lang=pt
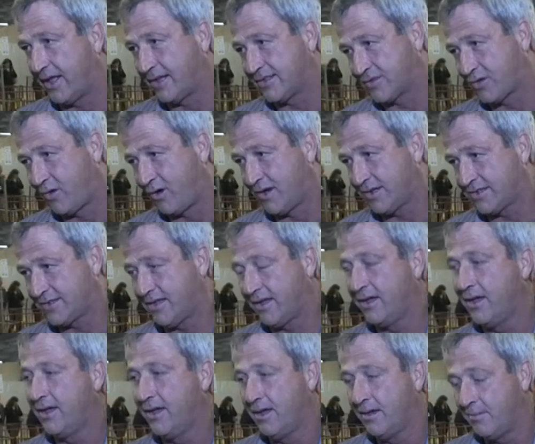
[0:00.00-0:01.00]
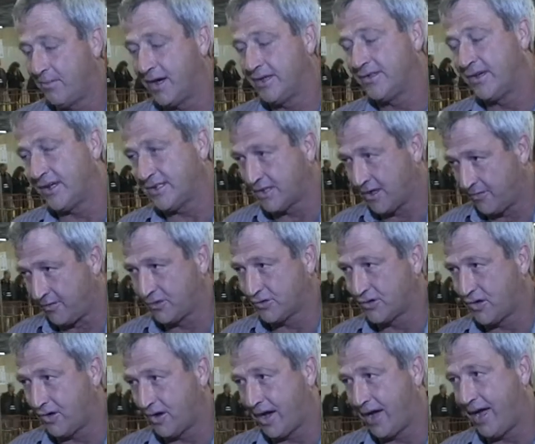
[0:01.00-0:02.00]
nas costas, mas hoje nós vamos
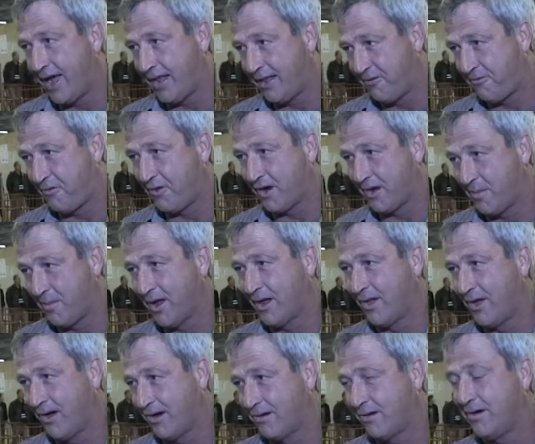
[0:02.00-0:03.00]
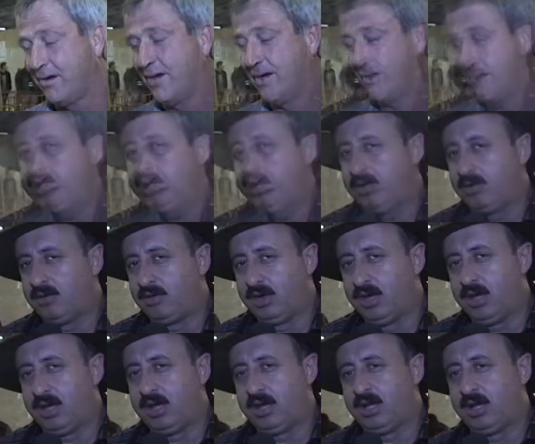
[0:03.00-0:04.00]
jogar ela fora meio logo. Quando tem o
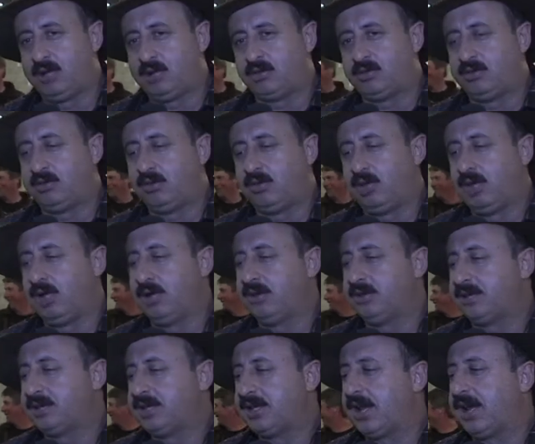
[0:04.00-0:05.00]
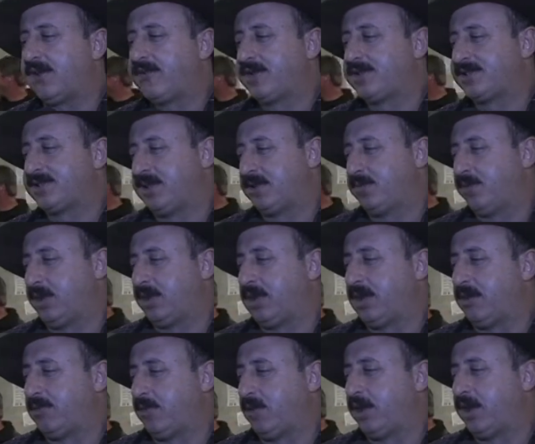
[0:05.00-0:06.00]
leilão, o leilão serve assim para
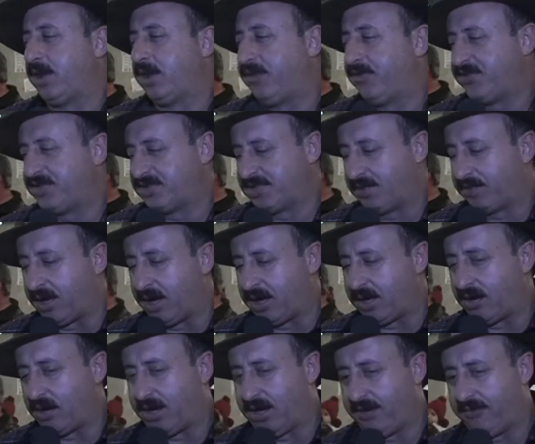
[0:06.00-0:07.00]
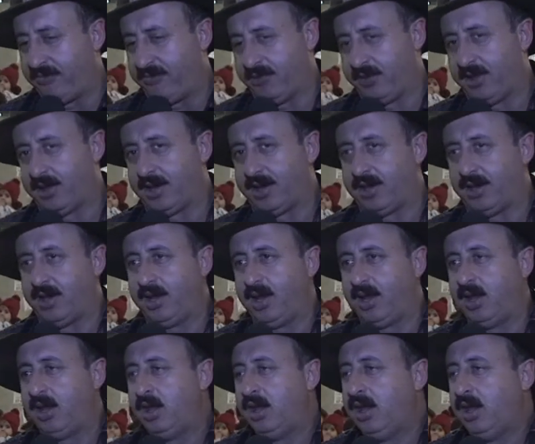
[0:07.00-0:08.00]
dar uma ênfase maior na feira,
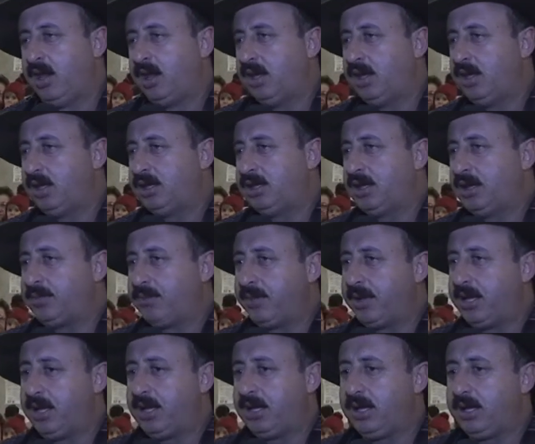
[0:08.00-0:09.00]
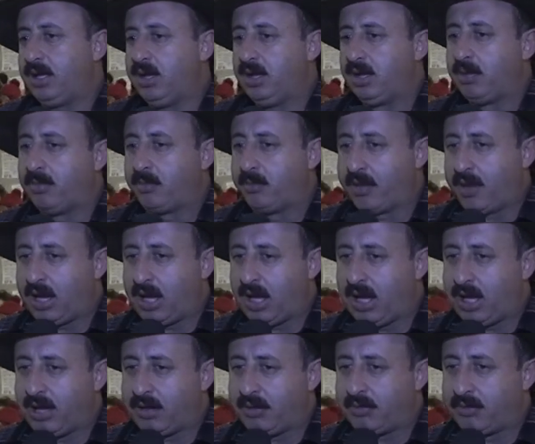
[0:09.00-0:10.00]
né? E também
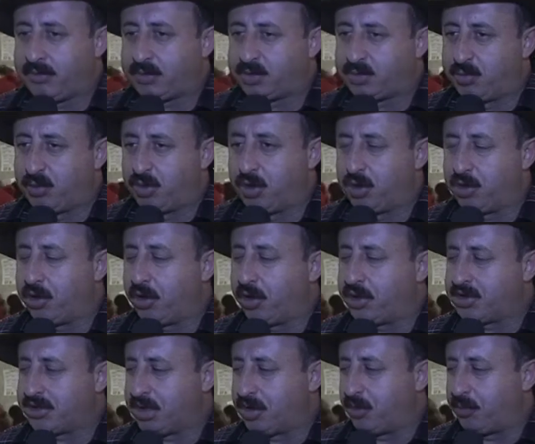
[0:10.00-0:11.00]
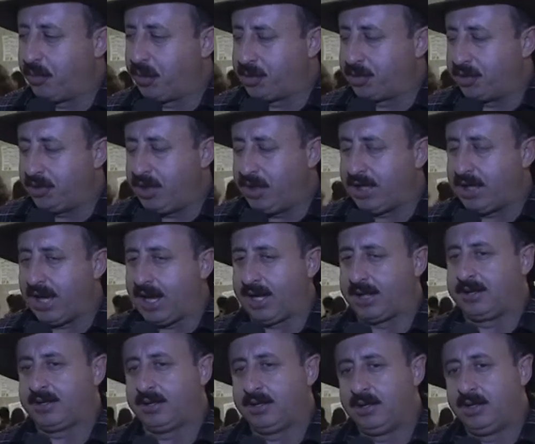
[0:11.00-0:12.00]
para os produtores ter
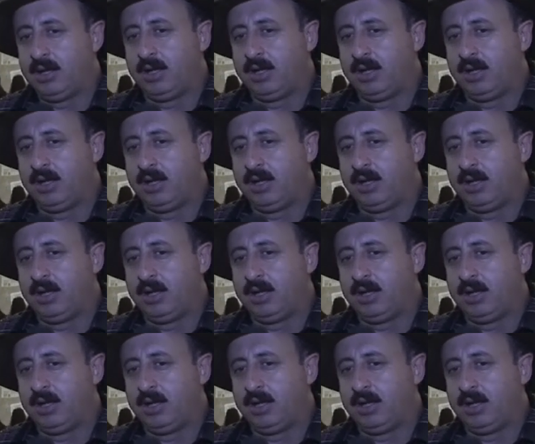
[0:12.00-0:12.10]
oportunidade.